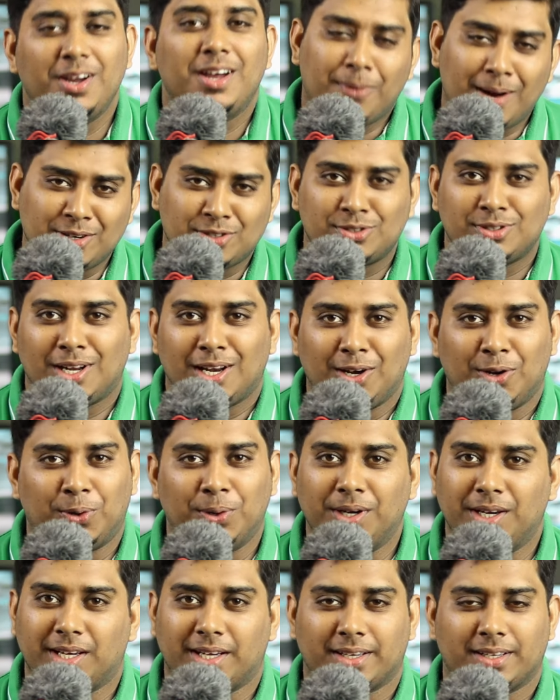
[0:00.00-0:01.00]
পার্সোনাল
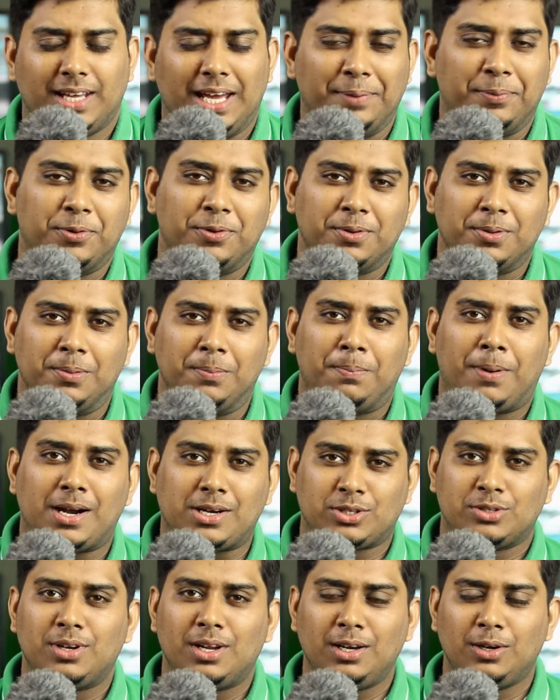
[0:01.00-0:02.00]
লোন নিয়ে এবং
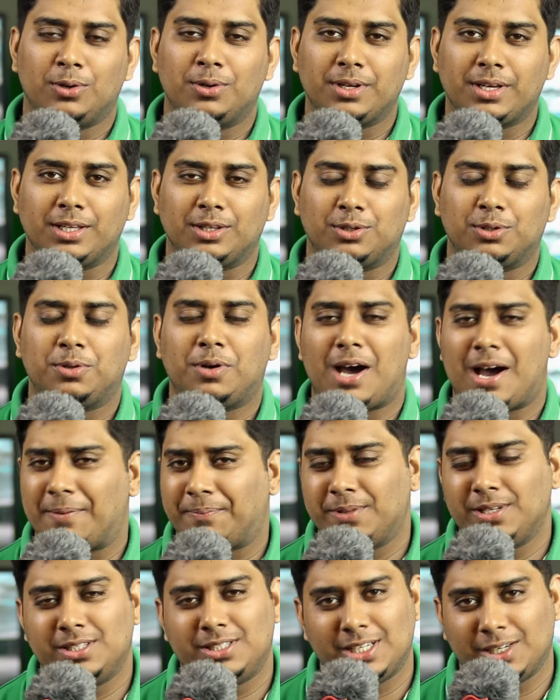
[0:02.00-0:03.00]
পার্সোনাল লোন কিন্তু
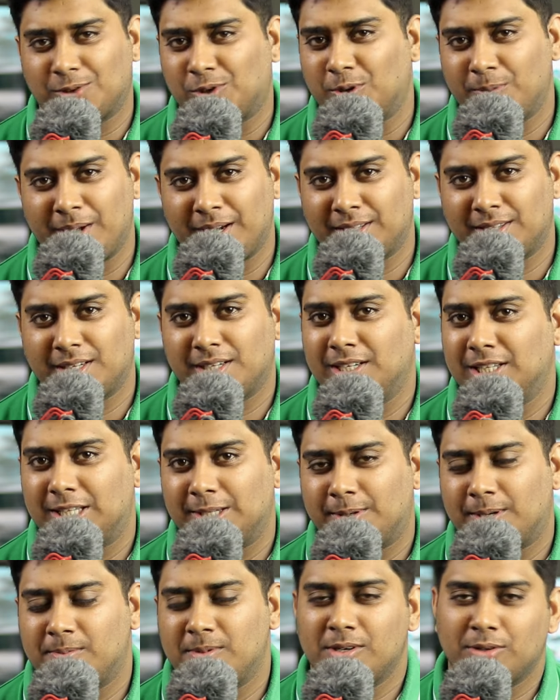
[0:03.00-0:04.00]
আপনি যে কোনো ব্যাংক থেকে নিতে
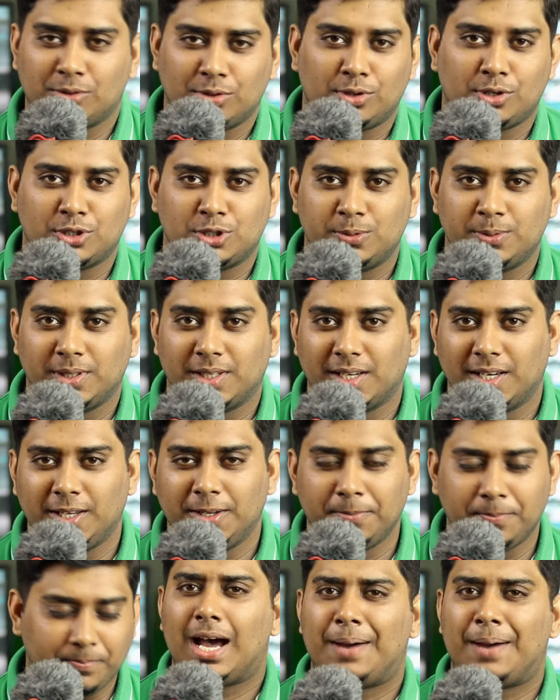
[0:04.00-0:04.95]
পারবেন কোনো অসুবিধা নেই